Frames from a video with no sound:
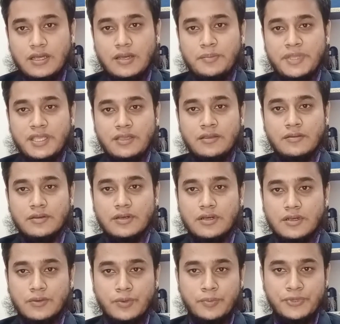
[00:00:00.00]
আমি
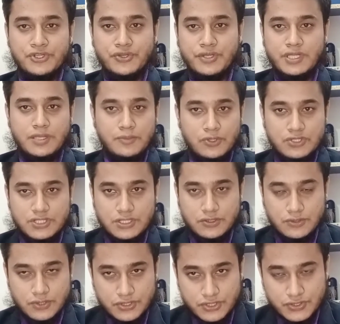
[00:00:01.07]
কোন বিষয় নিয়ে বলছি
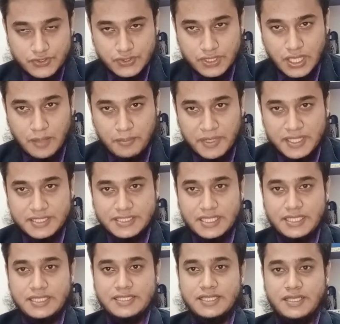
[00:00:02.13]
তো দর্শক শ্রোতা আমরা
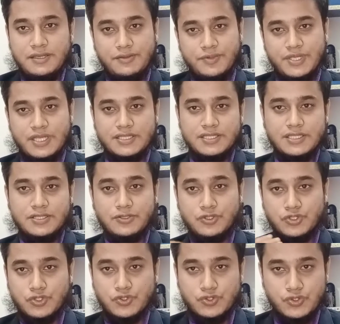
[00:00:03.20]
জানি যে রিয়াজের
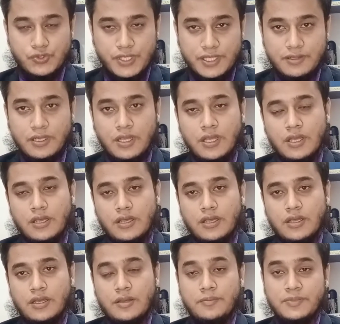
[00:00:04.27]
শ্বশুরের
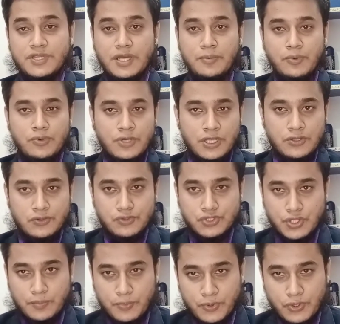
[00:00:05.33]
দাপন কিন্তু
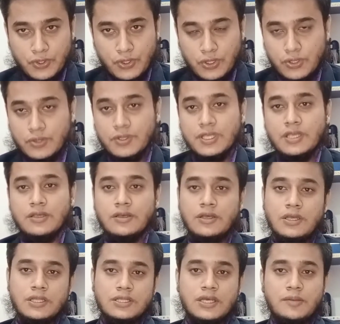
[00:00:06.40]
সম্পন্ন হলো
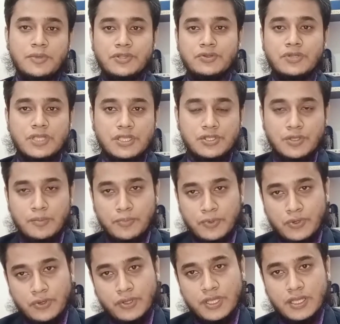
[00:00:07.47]
তার ভেতর কি
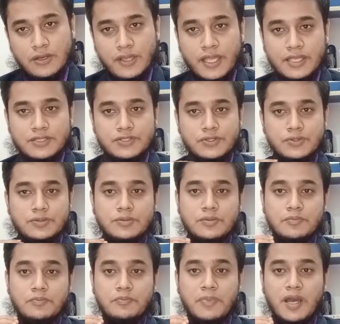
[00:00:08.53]
সম্পন্ন হয়ে গেল একজন
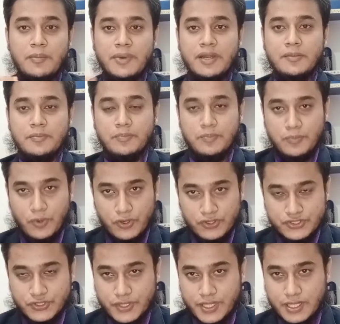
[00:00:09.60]
বাবার
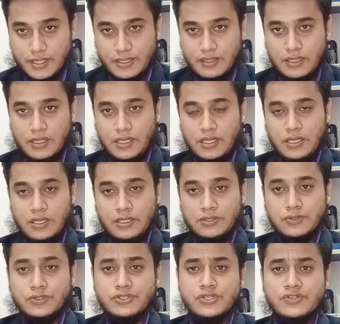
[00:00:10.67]
পরাজয়
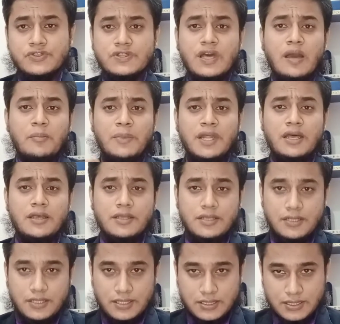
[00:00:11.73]
তো দর্শক শ্রোতা আমরা
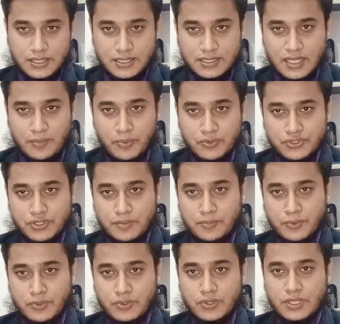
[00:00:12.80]
তার দাপন
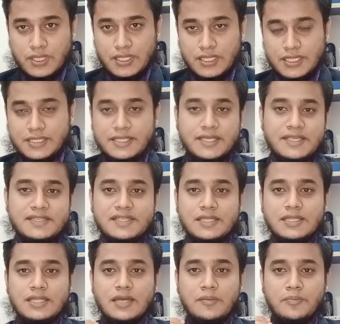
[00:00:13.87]
সম্পন্নকালে দেখেছি
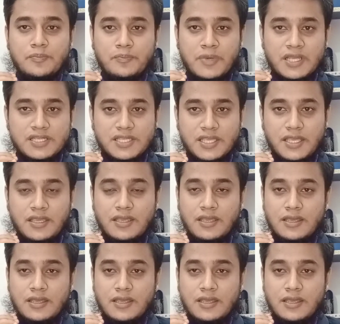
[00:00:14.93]
তার পাশে